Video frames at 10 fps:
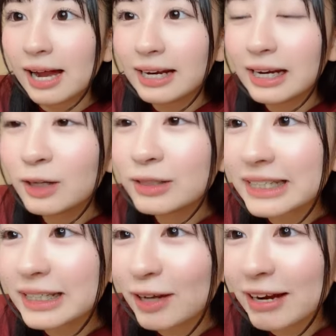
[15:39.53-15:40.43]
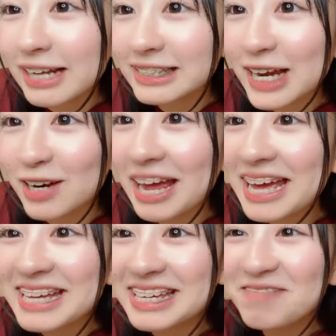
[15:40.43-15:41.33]
りりのちゃんと話したいので
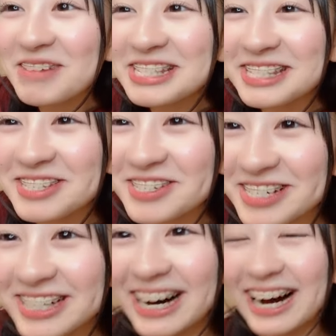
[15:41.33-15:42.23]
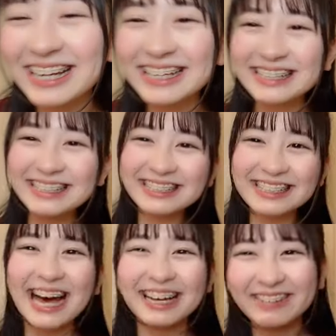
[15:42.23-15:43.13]
行きますありがとうご
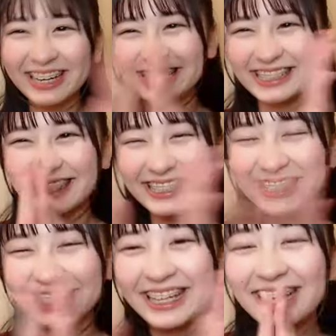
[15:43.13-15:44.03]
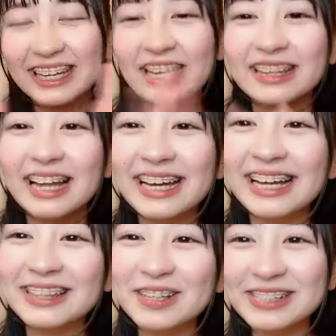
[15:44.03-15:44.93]
ざいますん
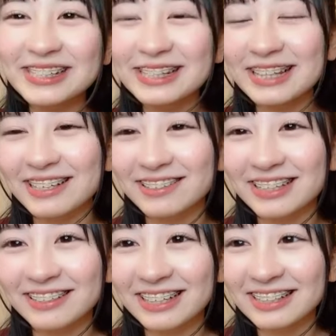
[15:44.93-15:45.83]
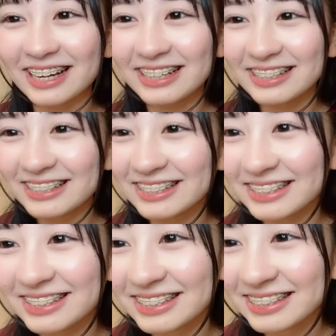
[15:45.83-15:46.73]
やっとすって言ってくれた
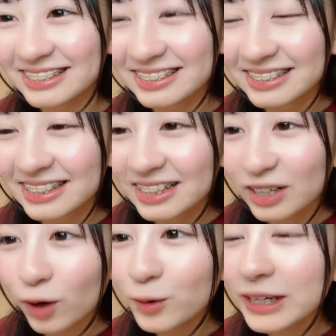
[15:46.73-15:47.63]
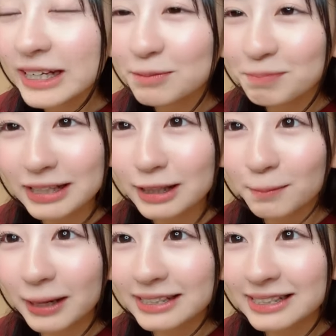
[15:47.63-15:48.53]
オフライン待って
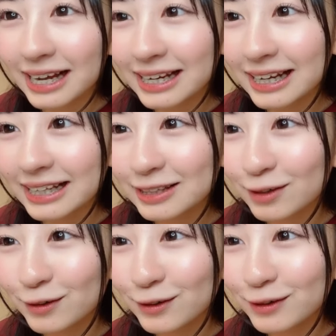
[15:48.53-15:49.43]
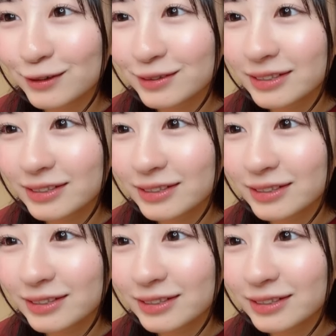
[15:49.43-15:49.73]
ますありがとう